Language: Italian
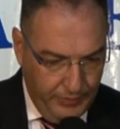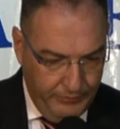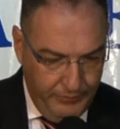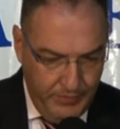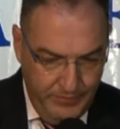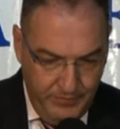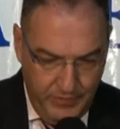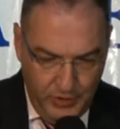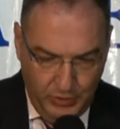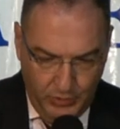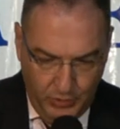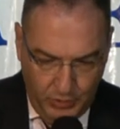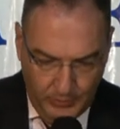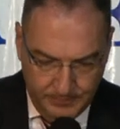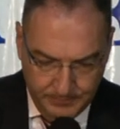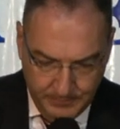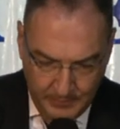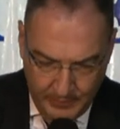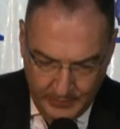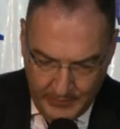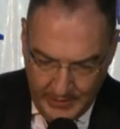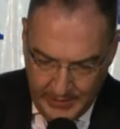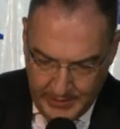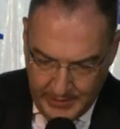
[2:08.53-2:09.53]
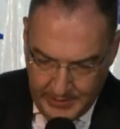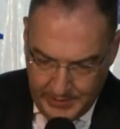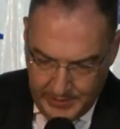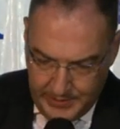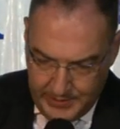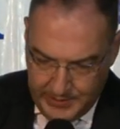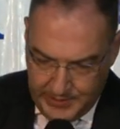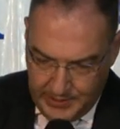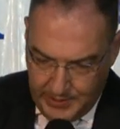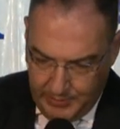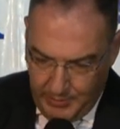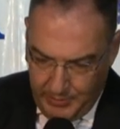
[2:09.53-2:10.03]
Vi invito
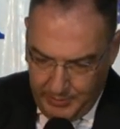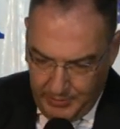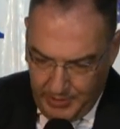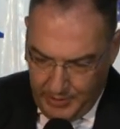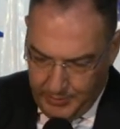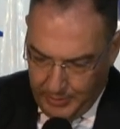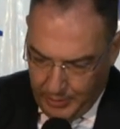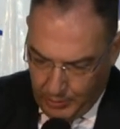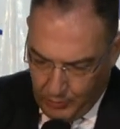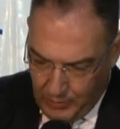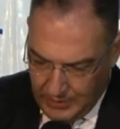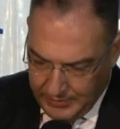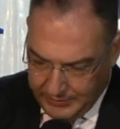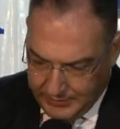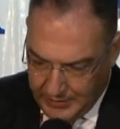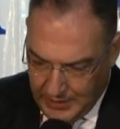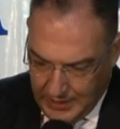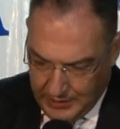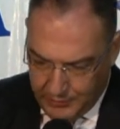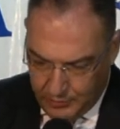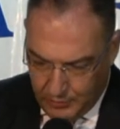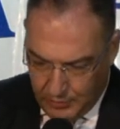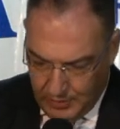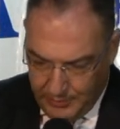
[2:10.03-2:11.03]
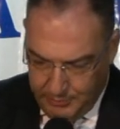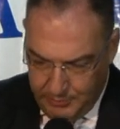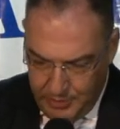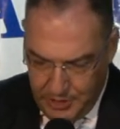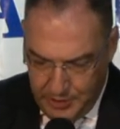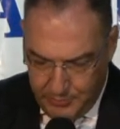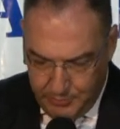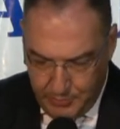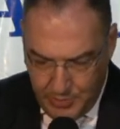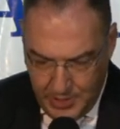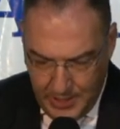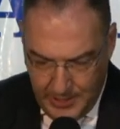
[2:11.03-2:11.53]
insieme a me, per quanti hanno la
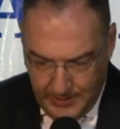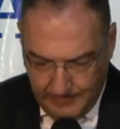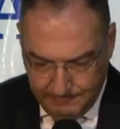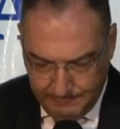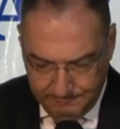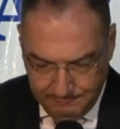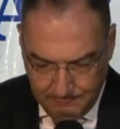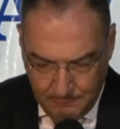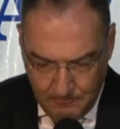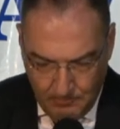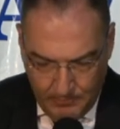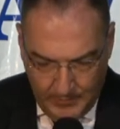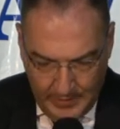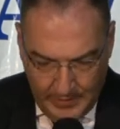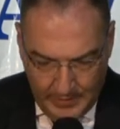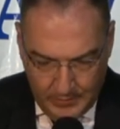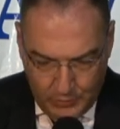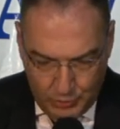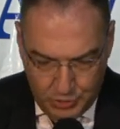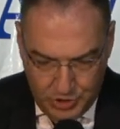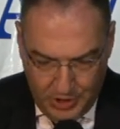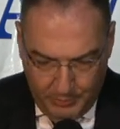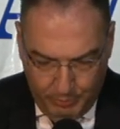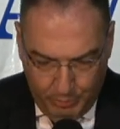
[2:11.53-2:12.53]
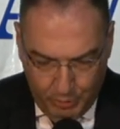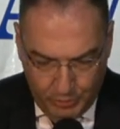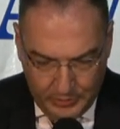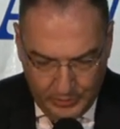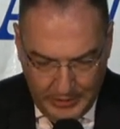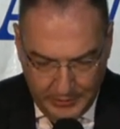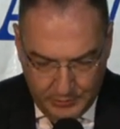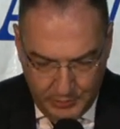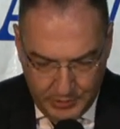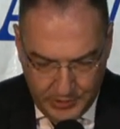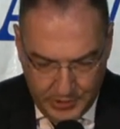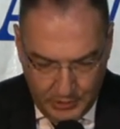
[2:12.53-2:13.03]
Bibbia, ho già
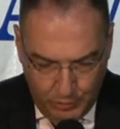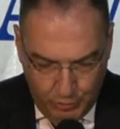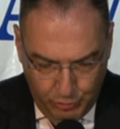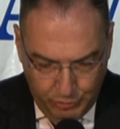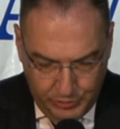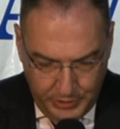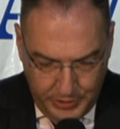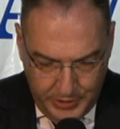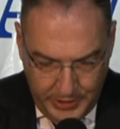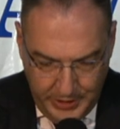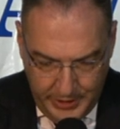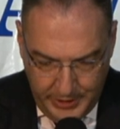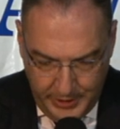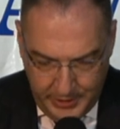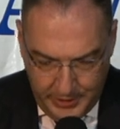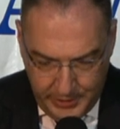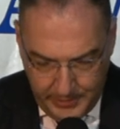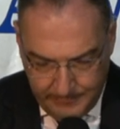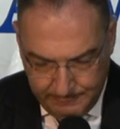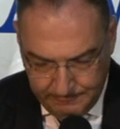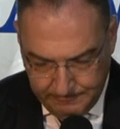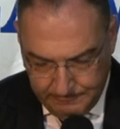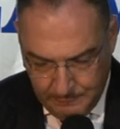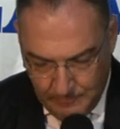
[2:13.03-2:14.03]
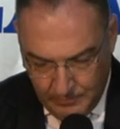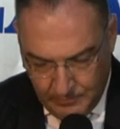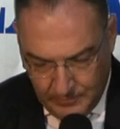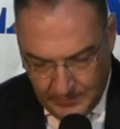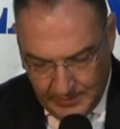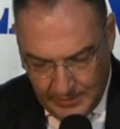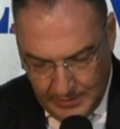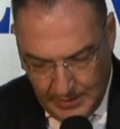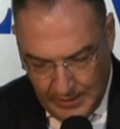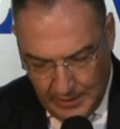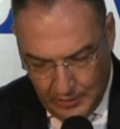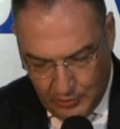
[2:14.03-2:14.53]
portato i saluti ieri
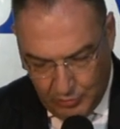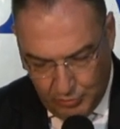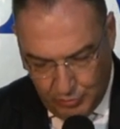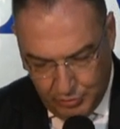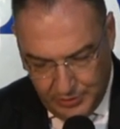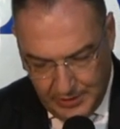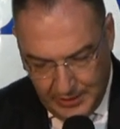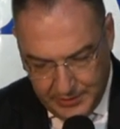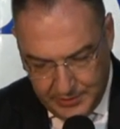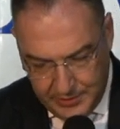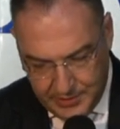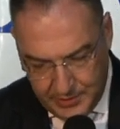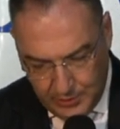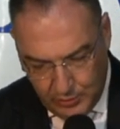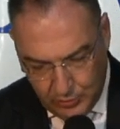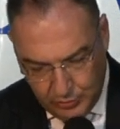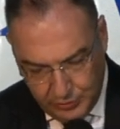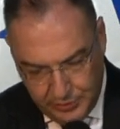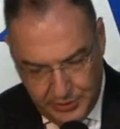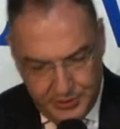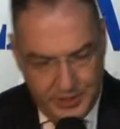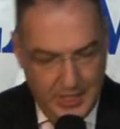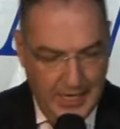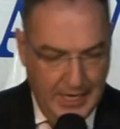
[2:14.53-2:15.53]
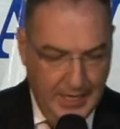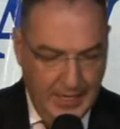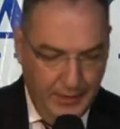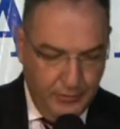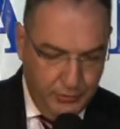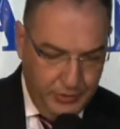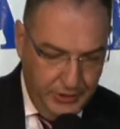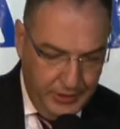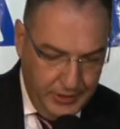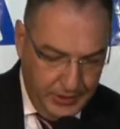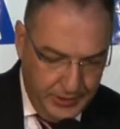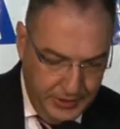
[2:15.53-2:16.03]
della comunità di Secondigliano,
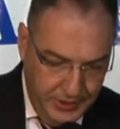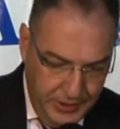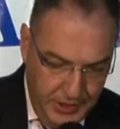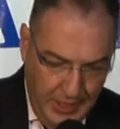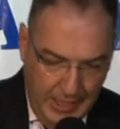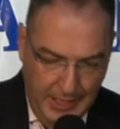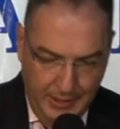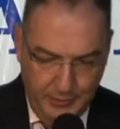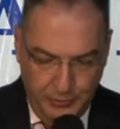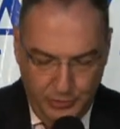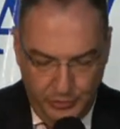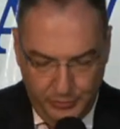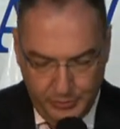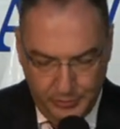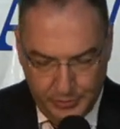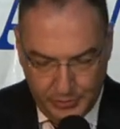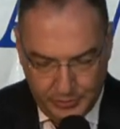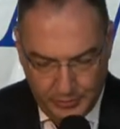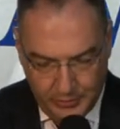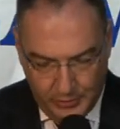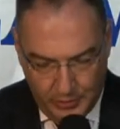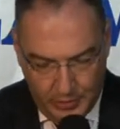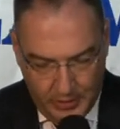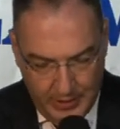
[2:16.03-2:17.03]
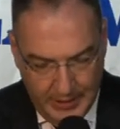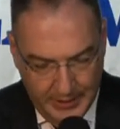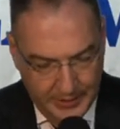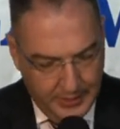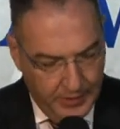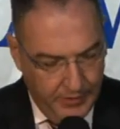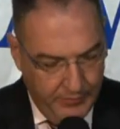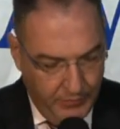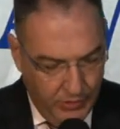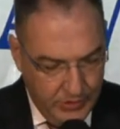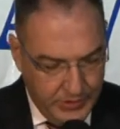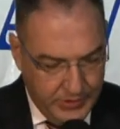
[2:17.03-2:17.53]
di Gragnano, porterò
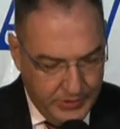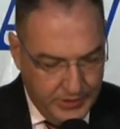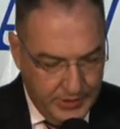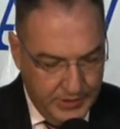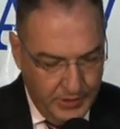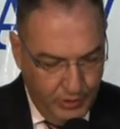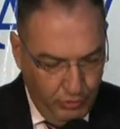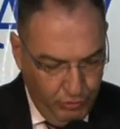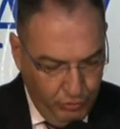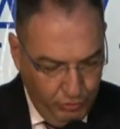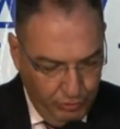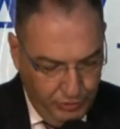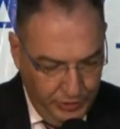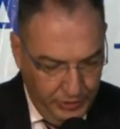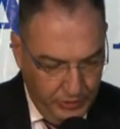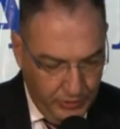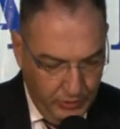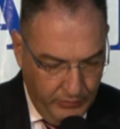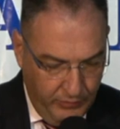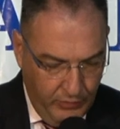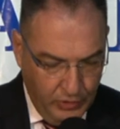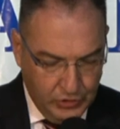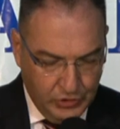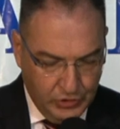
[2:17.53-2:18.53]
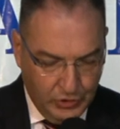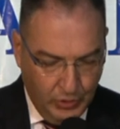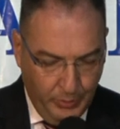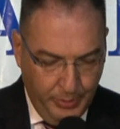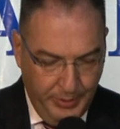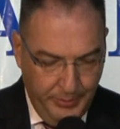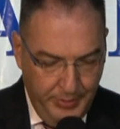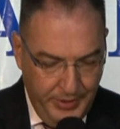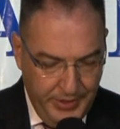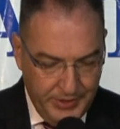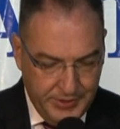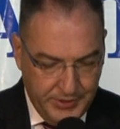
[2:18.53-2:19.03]
anche i vostri saluti col vostro
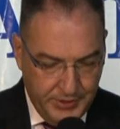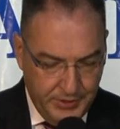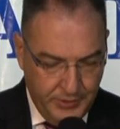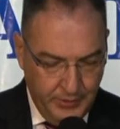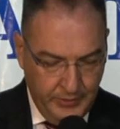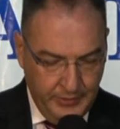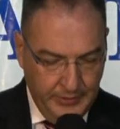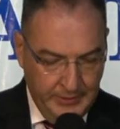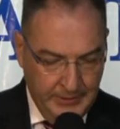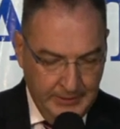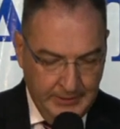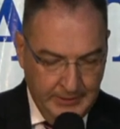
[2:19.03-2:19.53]
permesso.